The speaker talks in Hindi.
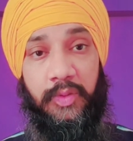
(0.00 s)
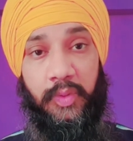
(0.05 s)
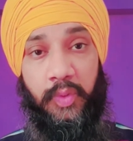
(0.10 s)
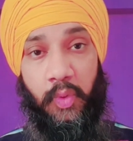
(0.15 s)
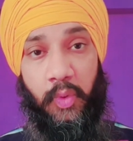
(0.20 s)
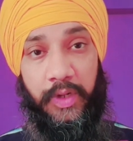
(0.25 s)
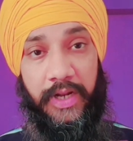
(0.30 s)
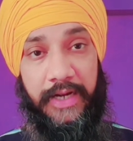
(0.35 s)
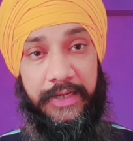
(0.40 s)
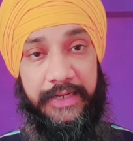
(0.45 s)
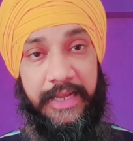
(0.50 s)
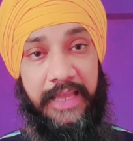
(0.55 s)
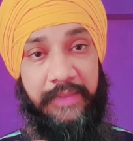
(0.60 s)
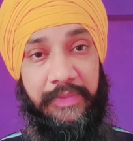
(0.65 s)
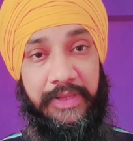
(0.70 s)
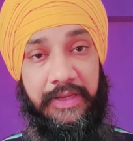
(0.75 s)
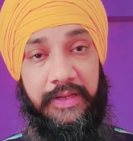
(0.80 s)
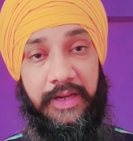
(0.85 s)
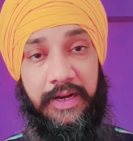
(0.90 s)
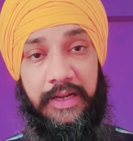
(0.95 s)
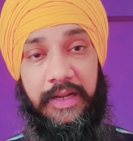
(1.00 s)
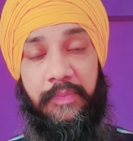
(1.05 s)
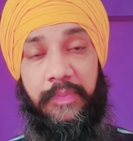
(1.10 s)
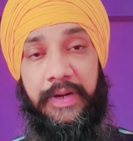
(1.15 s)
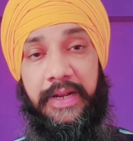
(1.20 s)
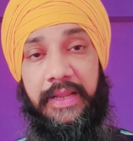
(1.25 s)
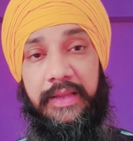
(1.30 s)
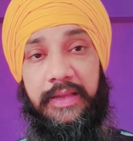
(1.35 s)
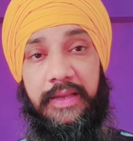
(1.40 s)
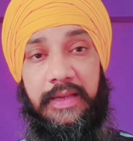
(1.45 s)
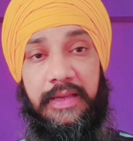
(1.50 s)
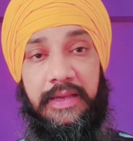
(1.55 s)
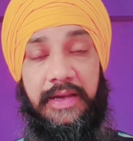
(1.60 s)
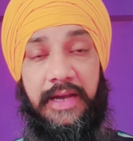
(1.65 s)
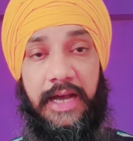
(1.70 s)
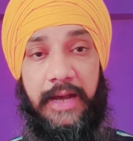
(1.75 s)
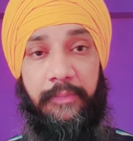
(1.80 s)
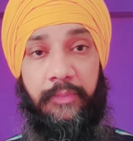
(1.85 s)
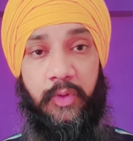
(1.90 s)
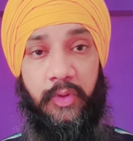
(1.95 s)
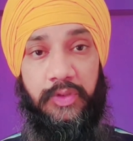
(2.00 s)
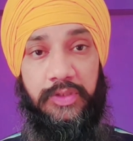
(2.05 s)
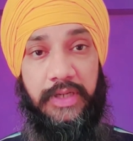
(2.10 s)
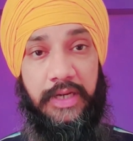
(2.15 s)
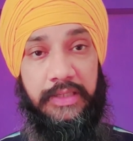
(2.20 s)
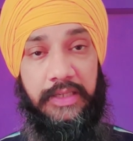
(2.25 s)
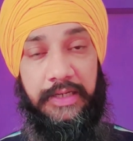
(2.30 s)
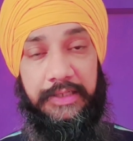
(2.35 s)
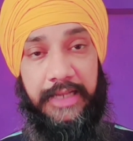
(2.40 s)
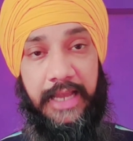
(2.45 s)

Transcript: थोड़ा टाइम ही करने पड़ेंगे आपको ज़्यादा